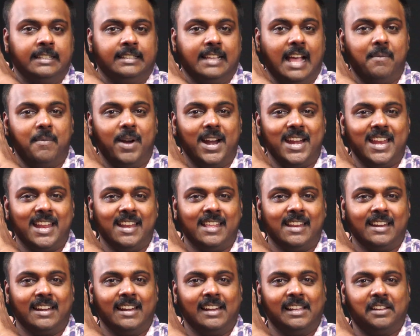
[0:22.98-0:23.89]

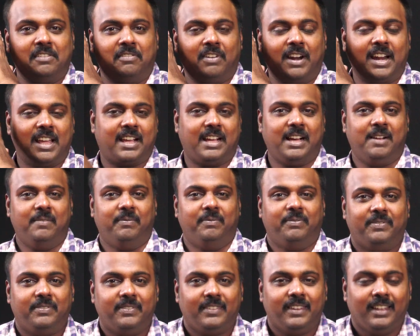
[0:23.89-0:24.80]
சாமானியர்களுக்கு வணக்கம்
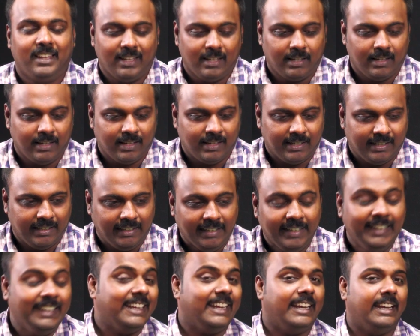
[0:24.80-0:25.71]

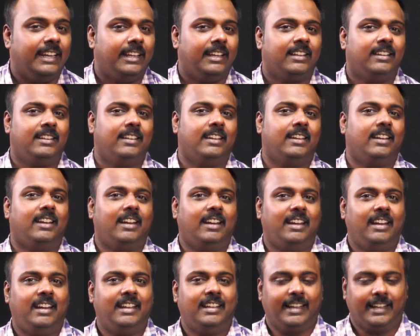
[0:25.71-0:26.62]
இன்னையிலிருந்து
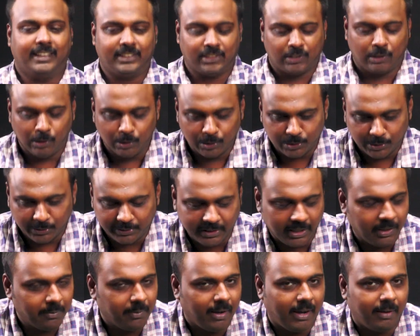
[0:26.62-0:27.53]
நீங்க எக்ஸ்க்ளூசிவ்
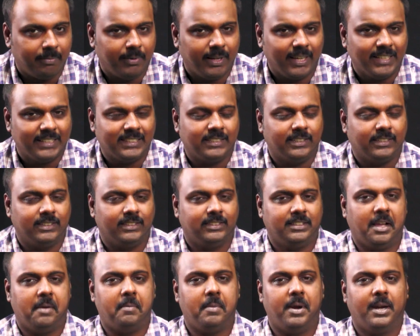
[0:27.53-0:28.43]
சினிமா அப்டேட்ஸ்
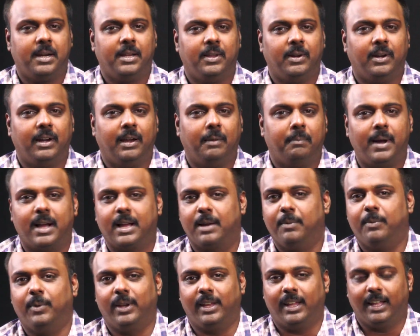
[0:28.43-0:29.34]
சாமானியர்களில்
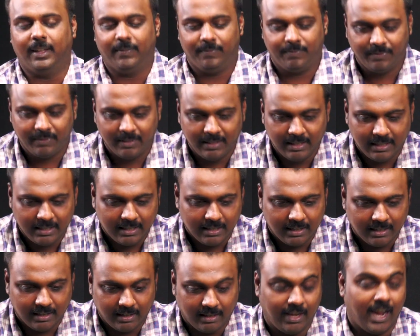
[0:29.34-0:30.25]
பார்க்க போறீங்க
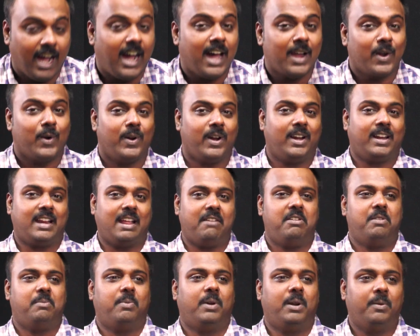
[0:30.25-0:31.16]
யாரோட
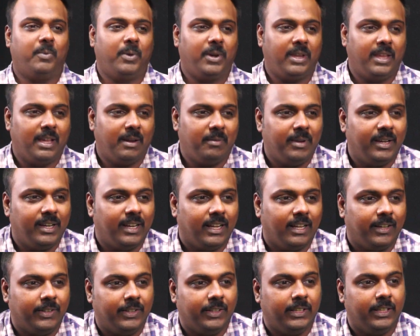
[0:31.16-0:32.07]
டிராவல் பண்ண போறீங்க அப்படின்னா
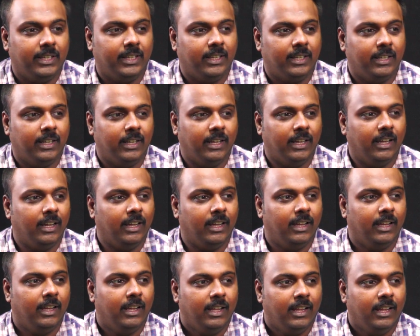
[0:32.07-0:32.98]
வந்து
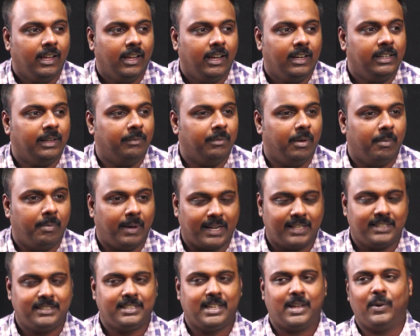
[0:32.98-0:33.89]
நம்ம
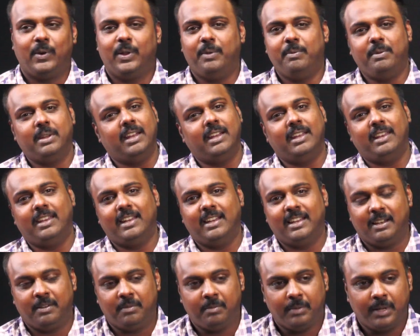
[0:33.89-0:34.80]
பரத் சாரோடைய மிக நிறைய
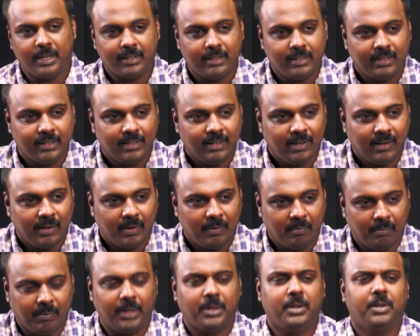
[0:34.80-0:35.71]
நண்பர்
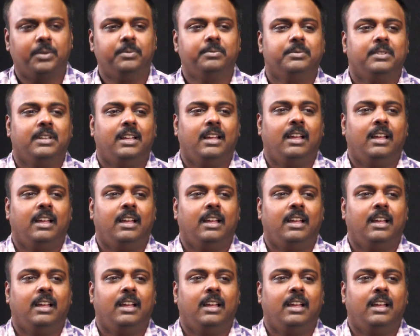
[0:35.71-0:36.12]
மற்றும்